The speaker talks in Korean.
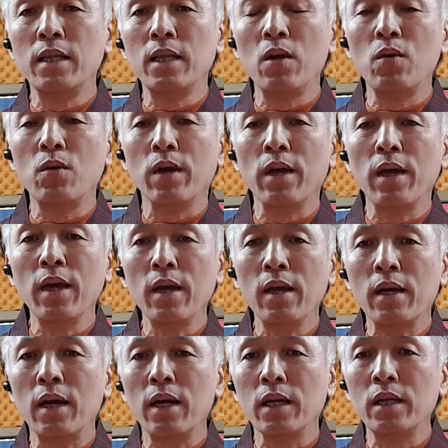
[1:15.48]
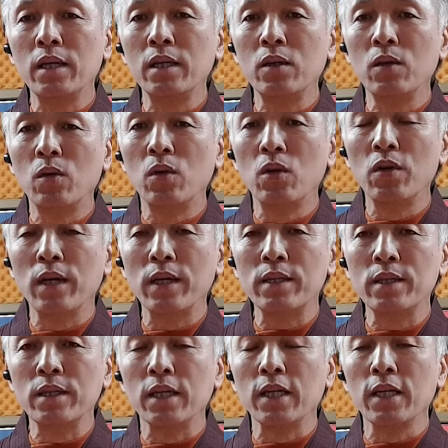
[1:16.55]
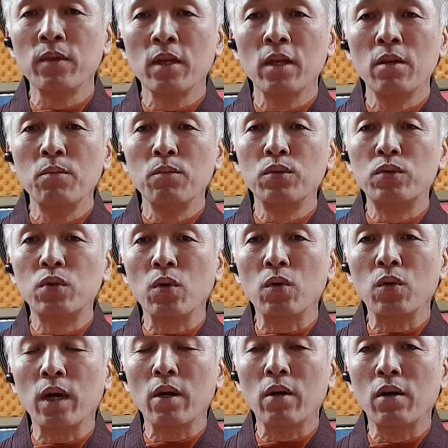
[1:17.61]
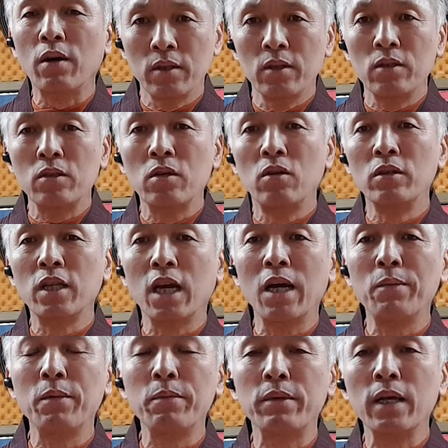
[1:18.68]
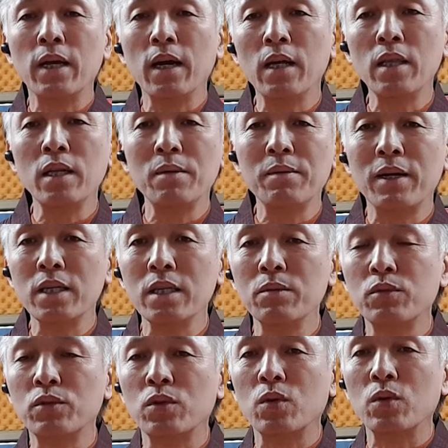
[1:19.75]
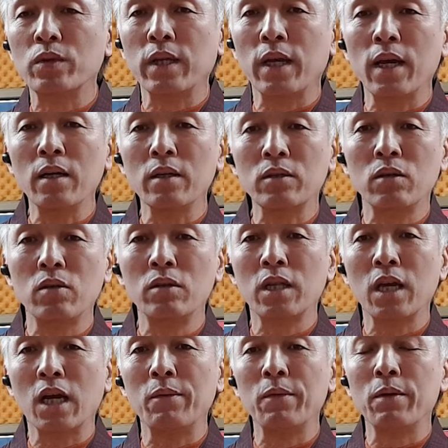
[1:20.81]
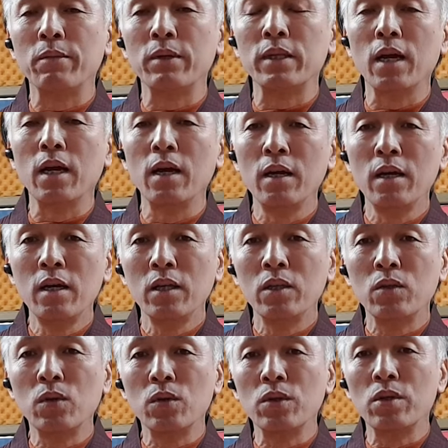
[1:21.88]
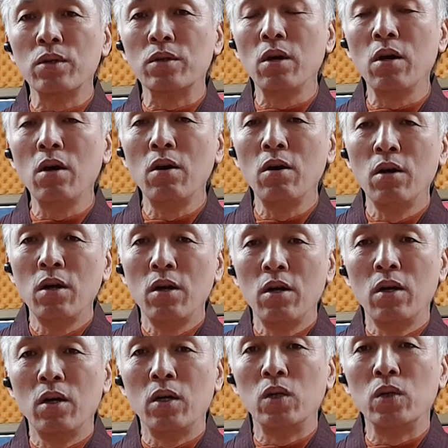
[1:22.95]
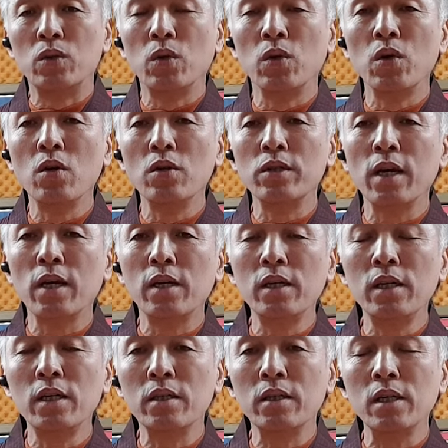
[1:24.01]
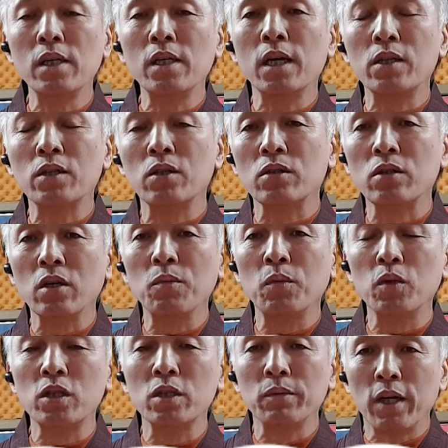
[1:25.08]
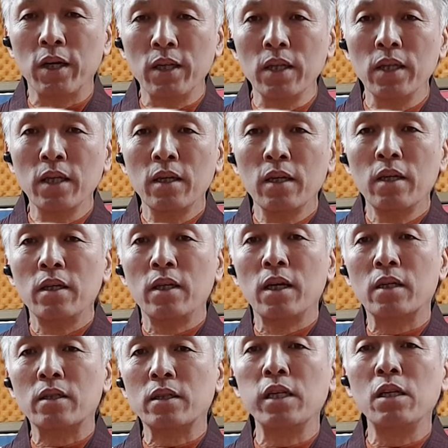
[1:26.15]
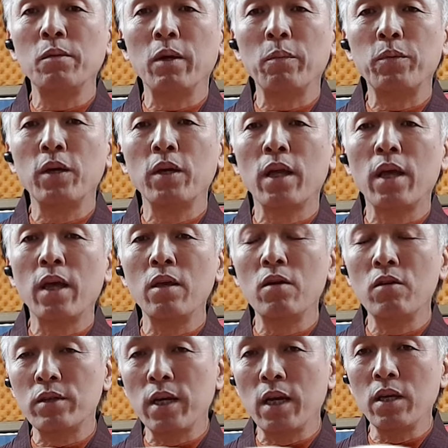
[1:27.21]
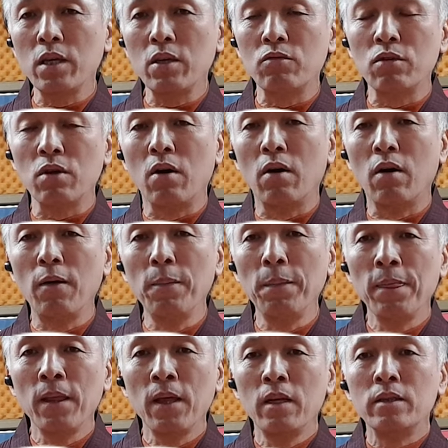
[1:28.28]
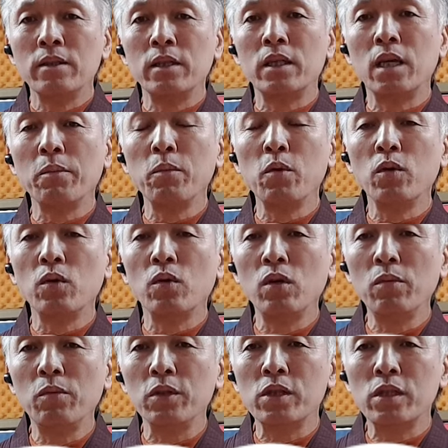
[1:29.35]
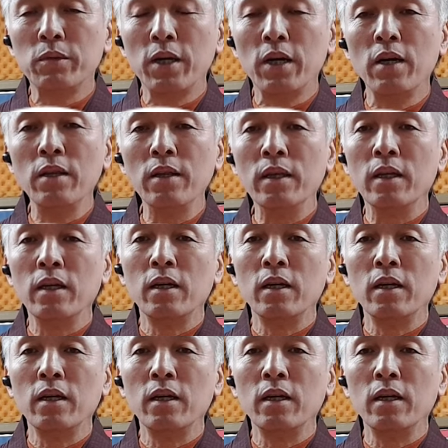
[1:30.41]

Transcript: 내용의 강의를 올려놨으니 무속학원 정대감입니다. 하늘맞이 무속대학 정대감입니다. 들어오셔서 동영상을 클릭하셔서 보시면 약 700편의 영상이 있고요. 재생 목록을 보시면